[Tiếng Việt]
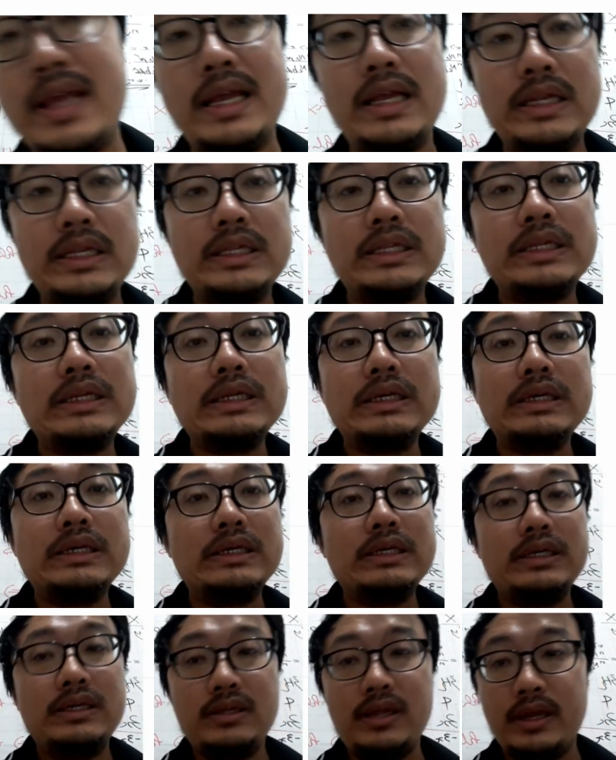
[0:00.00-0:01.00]
và giải thích.
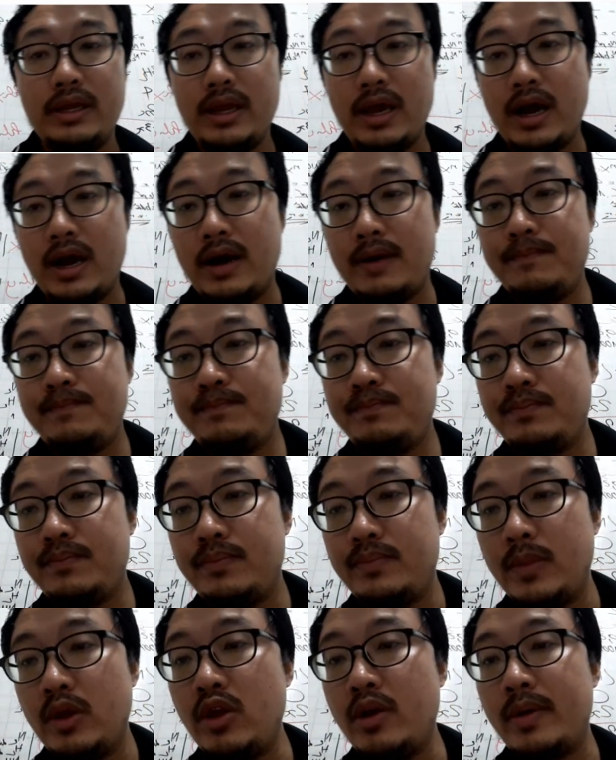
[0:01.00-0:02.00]
Thì uh,
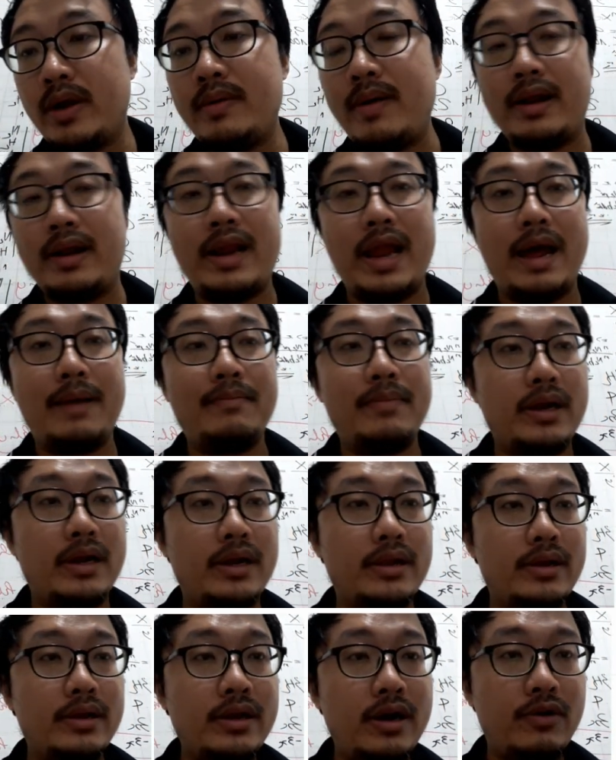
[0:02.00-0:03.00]
nếu như mà các bạn làm
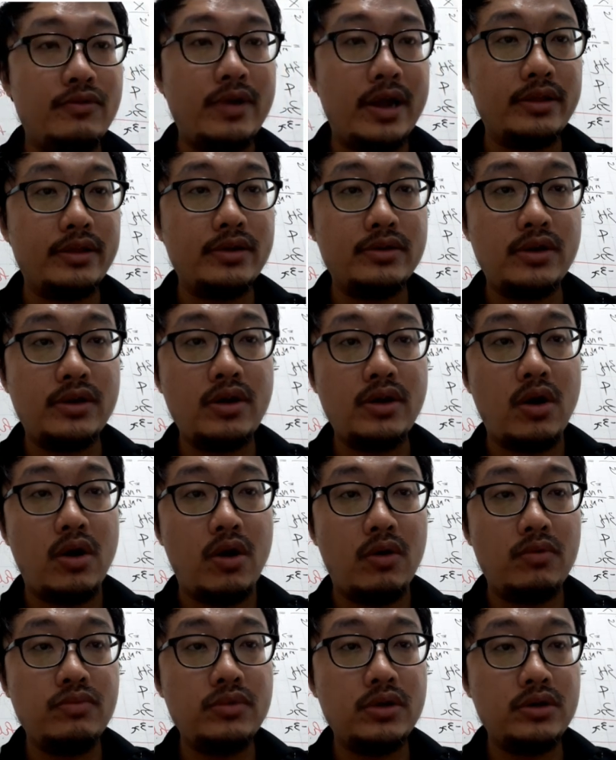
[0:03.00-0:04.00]
uh, những câu này tương đối
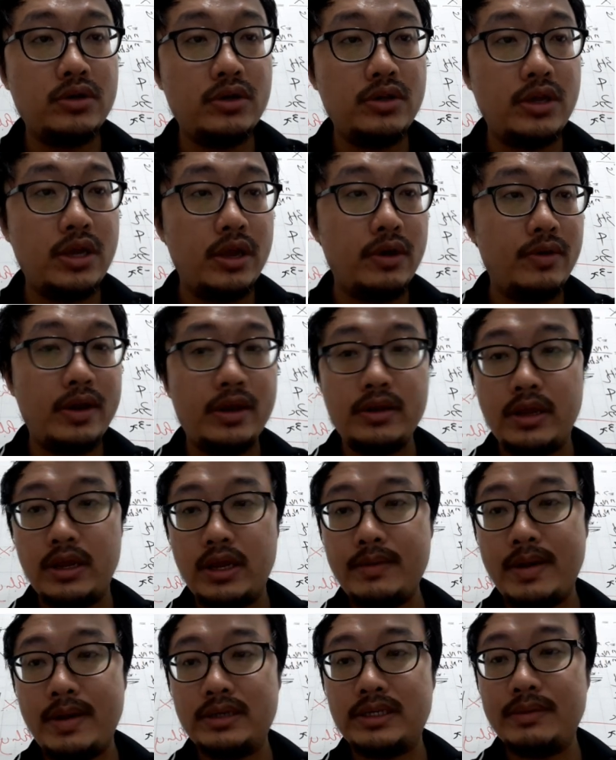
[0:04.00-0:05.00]
ổn, tương đối nhiều ấy
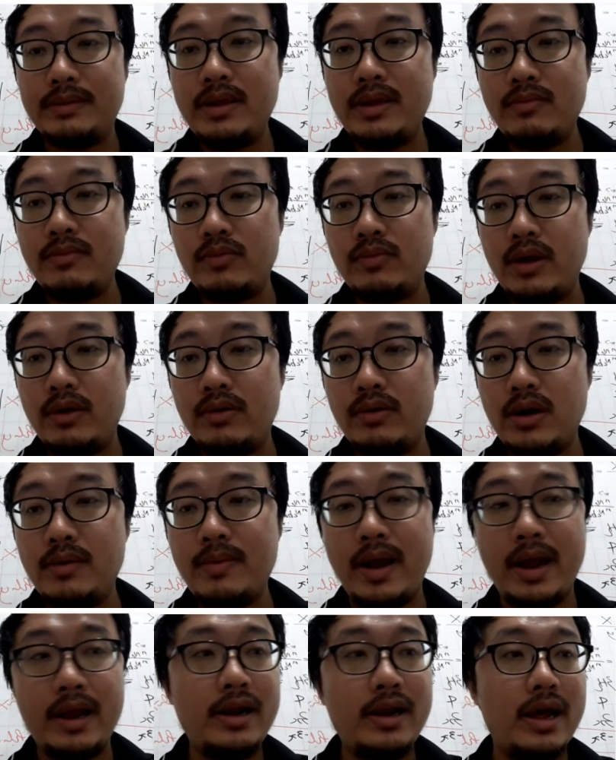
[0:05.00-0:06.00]
thì các bạn sẽ biết một điều
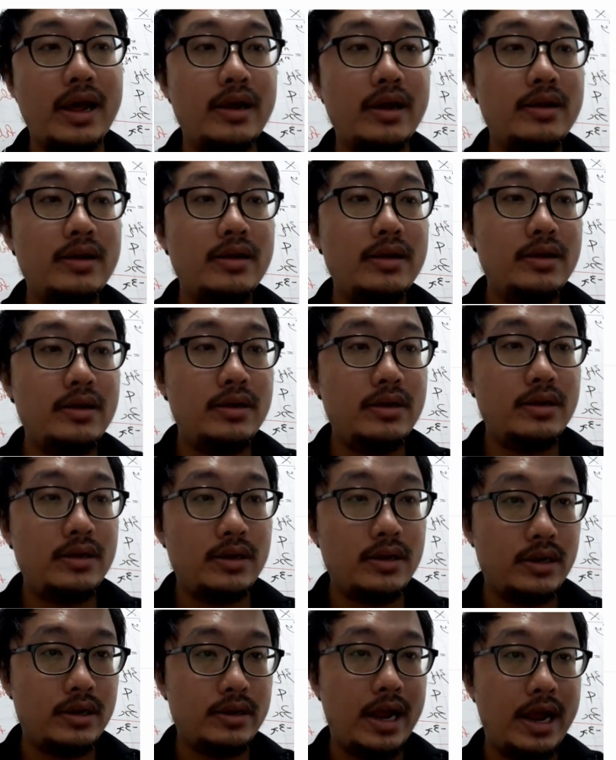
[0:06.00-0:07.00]
cơ bản là
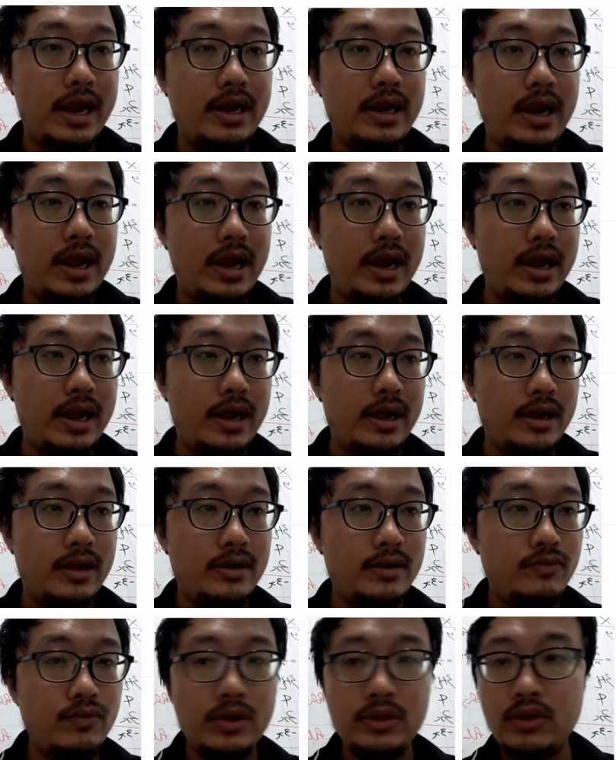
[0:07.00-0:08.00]
uh, đây là
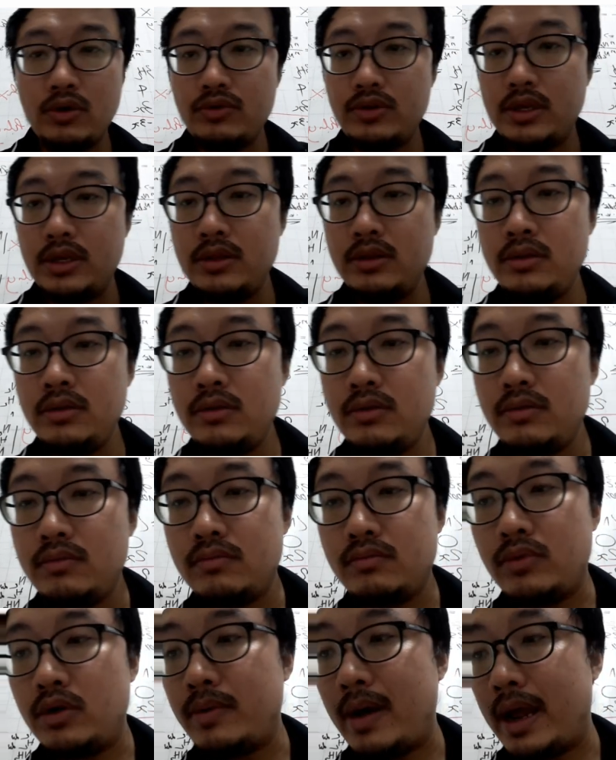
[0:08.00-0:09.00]
nguyên tố 9,
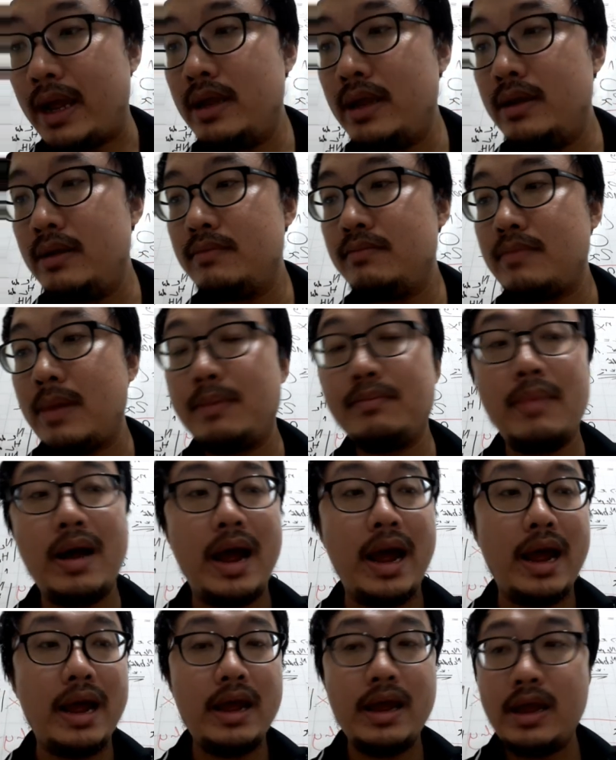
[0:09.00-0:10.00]
17,
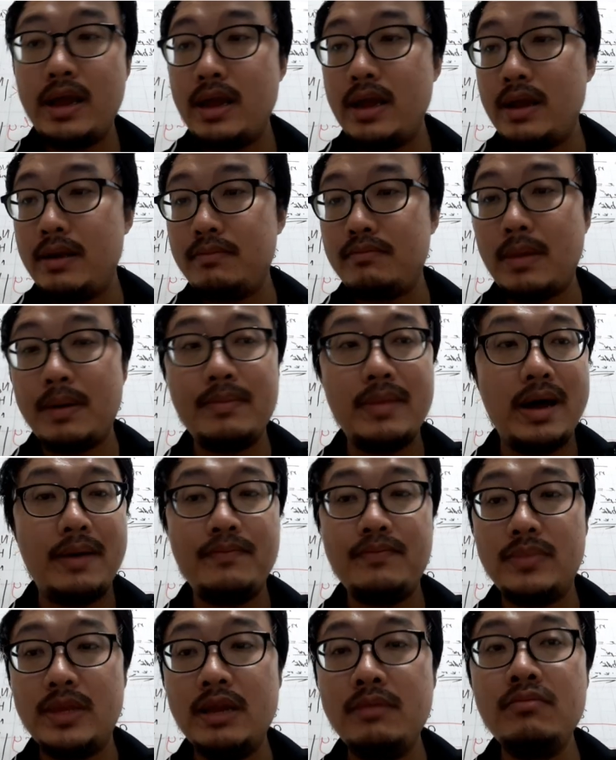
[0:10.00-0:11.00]
33,
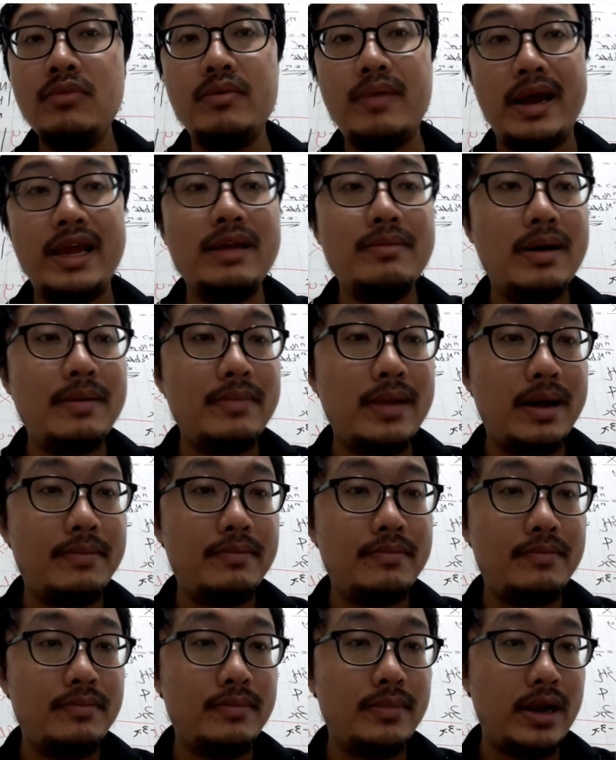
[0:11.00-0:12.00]
35, 9, 17 và
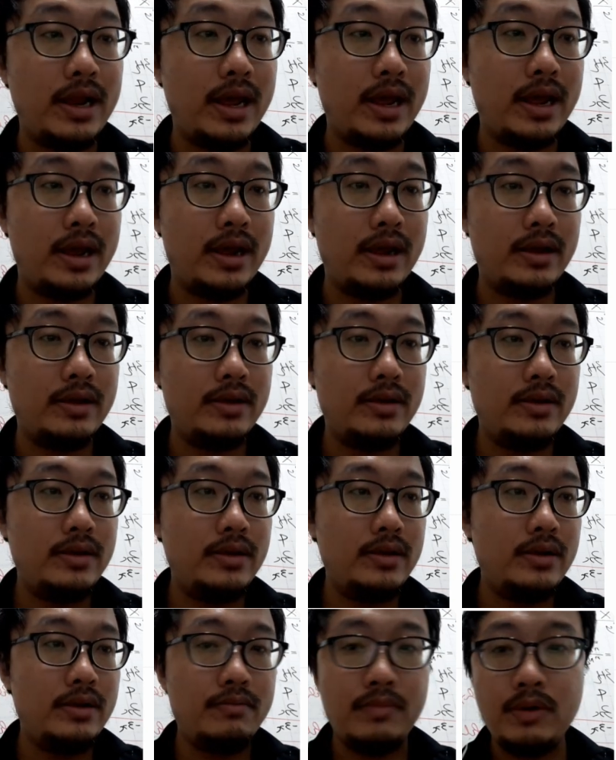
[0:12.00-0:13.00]
35 là
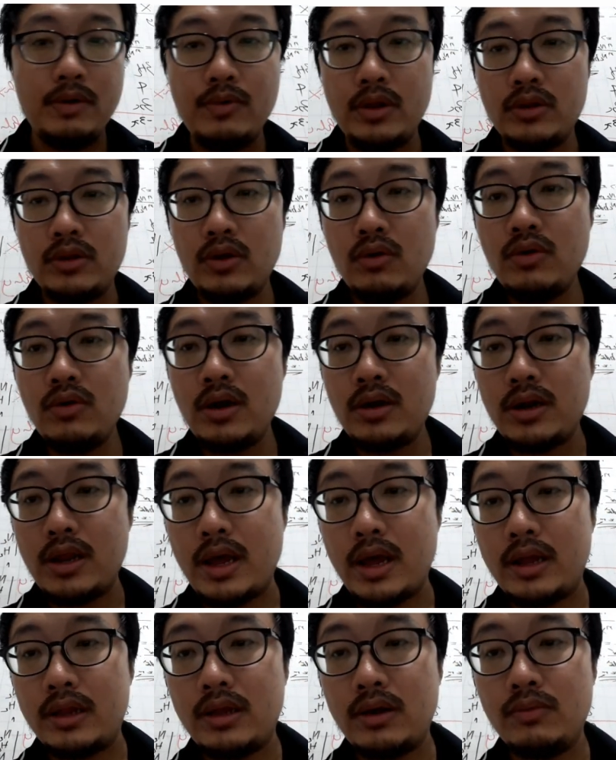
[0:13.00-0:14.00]
mấy nguyên tố rất
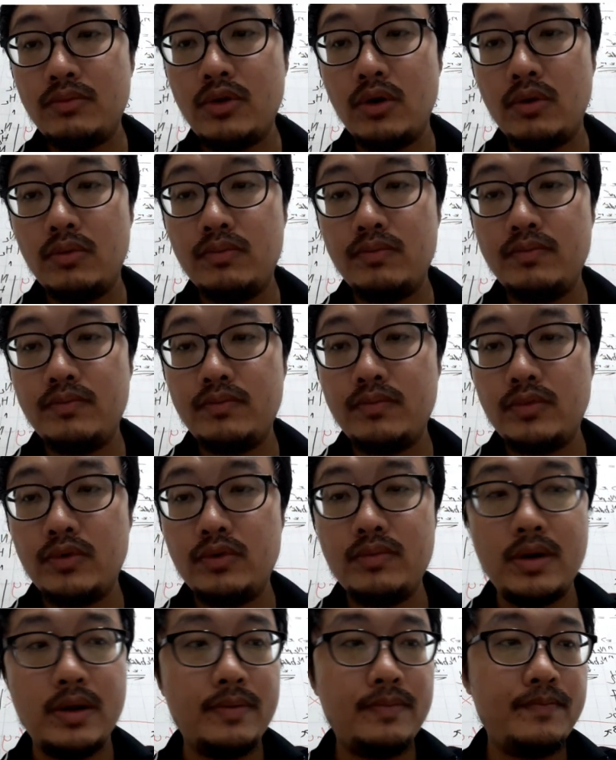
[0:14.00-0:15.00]
là thông dụng
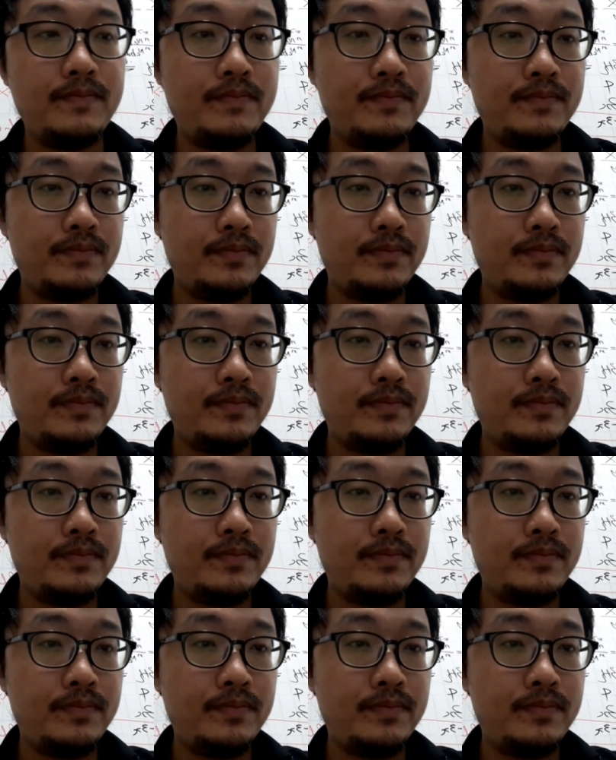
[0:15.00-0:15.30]
đúng không ạ?